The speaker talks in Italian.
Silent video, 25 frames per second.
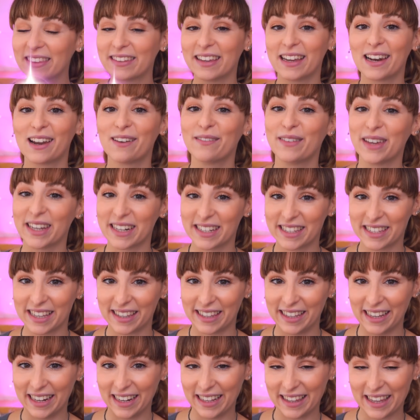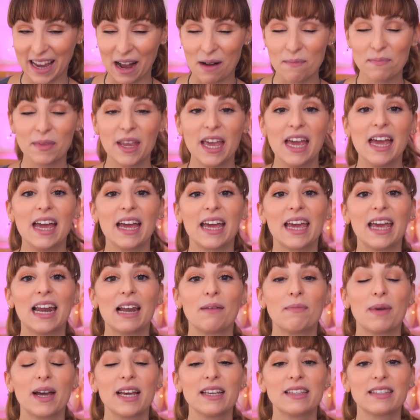della versatilità che
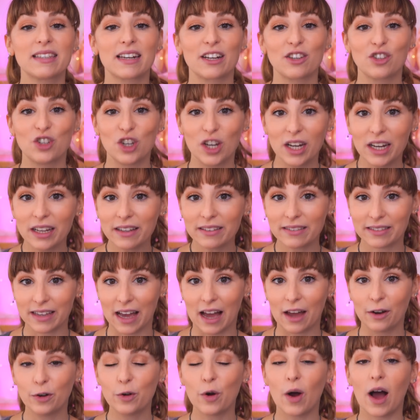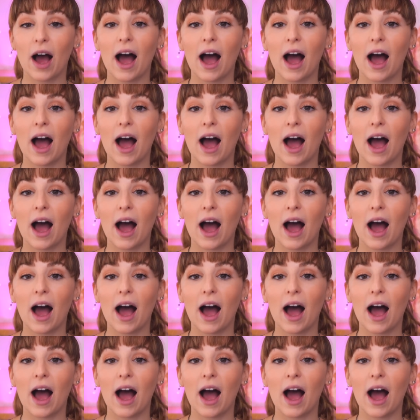la maestra Celentano